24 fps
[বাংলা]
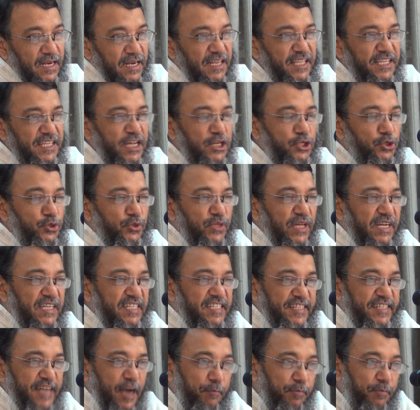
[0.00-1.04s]
নিজের জুতার
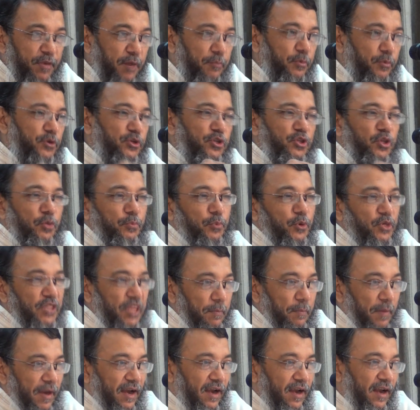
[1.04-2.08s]
স্ট্র্যাপটা পর্যন্ত
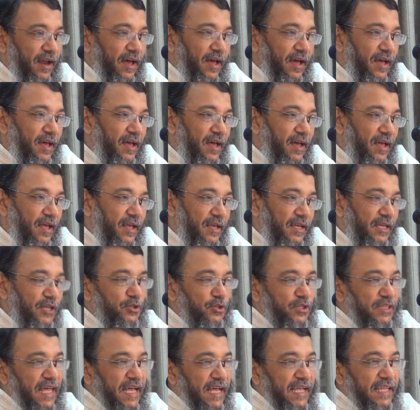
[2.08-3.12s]
পড়তে পারেন না
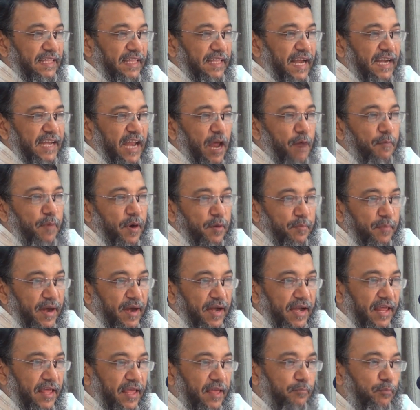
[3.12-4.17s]
কিন্তু তাকে একটা
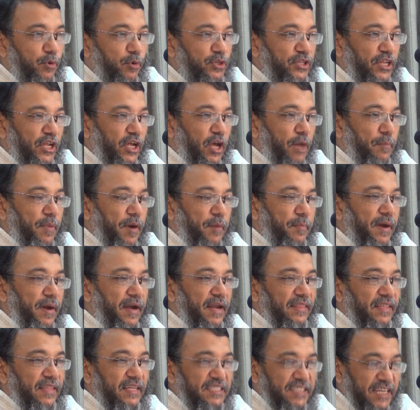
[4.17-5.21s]
অ্যাপার্টমেন্টে পৈতৃক
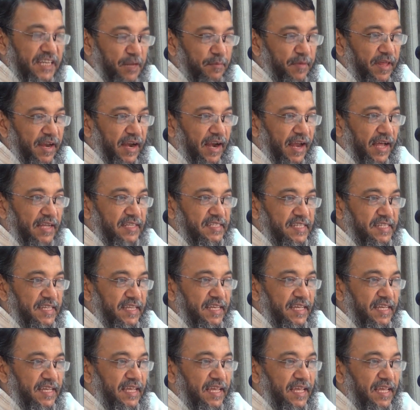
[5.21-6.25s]
অ্যাপার্টমেন্টে তার ছেলেমেয়েরা রাখছে
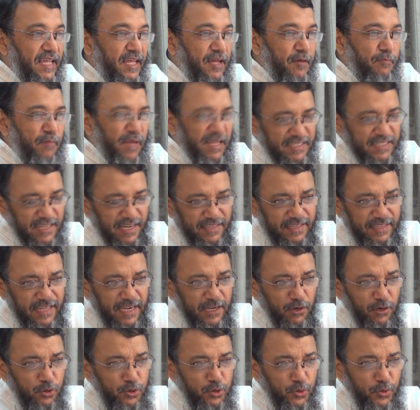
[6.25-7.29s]
মাঝখানে তার
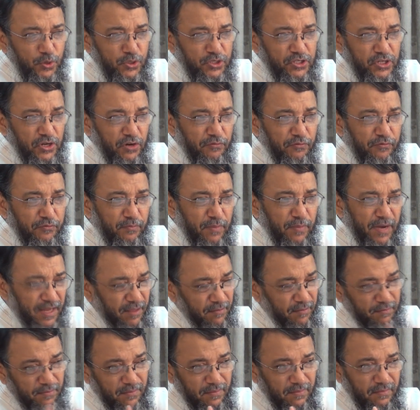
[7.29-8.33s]
একটা অসুখ হয়েছিল মানে
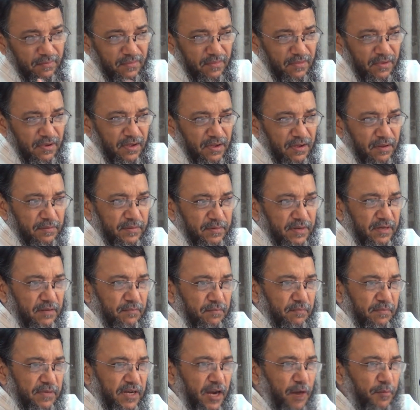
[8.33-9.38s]

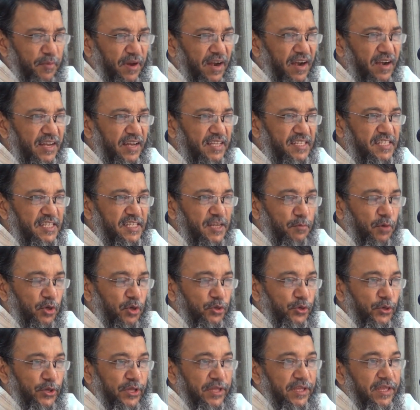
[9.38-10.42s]
টার্মিনাল ডিজিজের
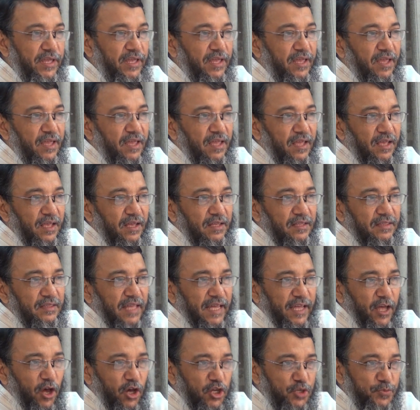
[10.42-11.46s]
মতোই
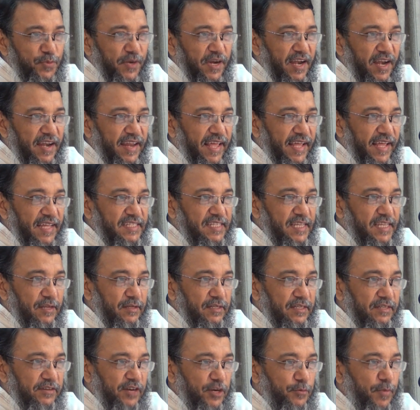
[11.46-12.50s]
তাকে হসপিটাল নিয়ে গেছে
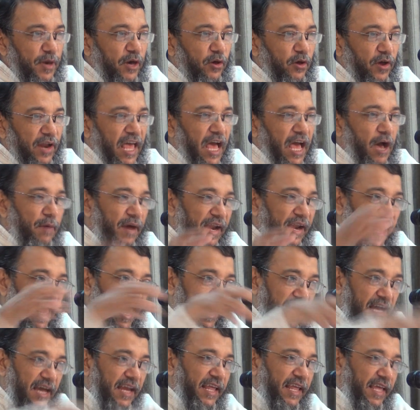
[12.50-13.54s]
ট্রিটমেন্ট করায় আবার
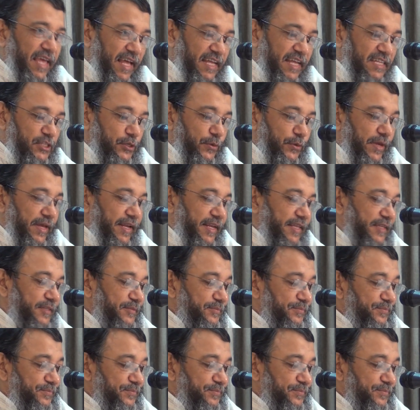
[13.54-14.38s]
একা রেখে গেছে ওখানে